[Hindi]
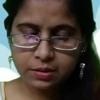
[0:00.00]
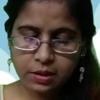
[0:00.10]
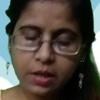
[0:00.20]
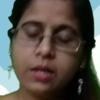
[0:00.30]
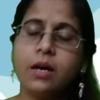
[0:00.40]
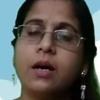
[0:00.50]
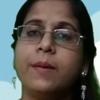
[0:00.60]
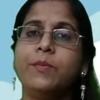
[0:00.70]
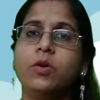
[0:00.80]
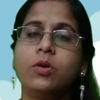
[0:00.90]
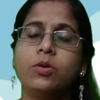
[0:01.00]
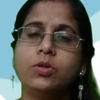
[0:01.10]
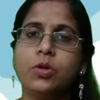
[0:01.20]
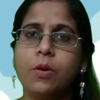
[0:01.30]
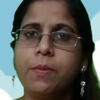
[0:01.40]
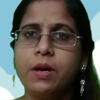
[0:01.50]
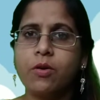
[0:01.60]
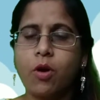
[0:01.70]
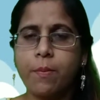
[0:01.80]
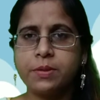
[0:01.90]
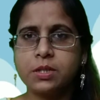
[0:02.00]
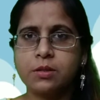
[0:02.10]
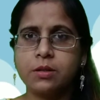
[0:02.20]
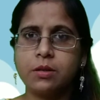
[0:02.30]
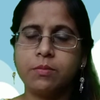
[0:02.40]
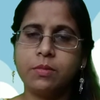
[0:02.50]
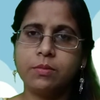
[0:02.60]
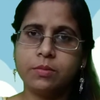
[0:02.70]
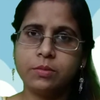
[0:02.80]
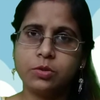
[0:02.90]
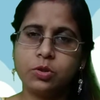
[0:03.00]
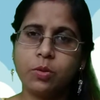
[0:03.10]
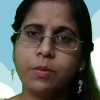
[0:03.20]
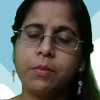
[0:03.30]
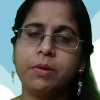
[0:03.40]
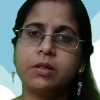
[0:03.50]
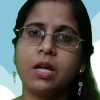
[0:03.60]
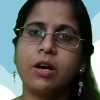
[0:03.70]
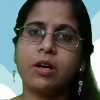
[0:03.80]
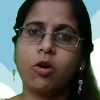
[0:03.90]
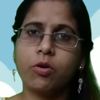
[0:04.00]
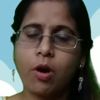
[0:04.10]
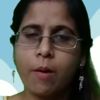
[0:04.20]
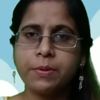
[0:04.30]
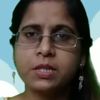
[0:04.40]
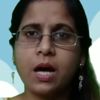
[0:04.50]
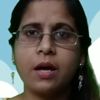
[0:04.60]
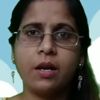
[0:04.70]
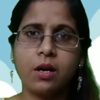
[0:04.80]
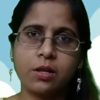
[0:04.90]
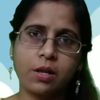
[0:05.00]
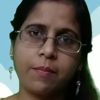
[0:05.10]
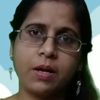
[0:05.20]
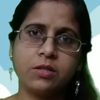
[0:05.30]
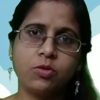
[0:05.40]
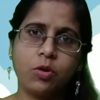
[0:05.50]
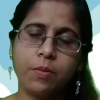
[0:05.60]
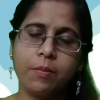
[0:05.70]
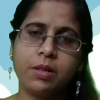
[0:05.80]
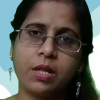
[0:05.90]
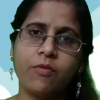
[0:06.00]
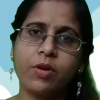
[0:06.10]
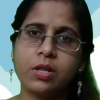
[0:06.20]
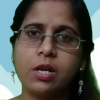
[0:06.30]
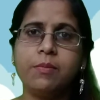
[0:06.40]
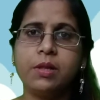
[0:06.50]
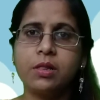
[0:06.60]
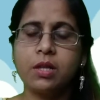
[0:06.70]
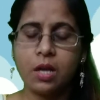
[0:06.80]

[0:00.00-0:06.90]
ठीक है ना हम लोग को जो भी क्रॉप्स जो भी मिलता है क्रॉप्स खाने का सामान जो भी मिलता है फसल मिलती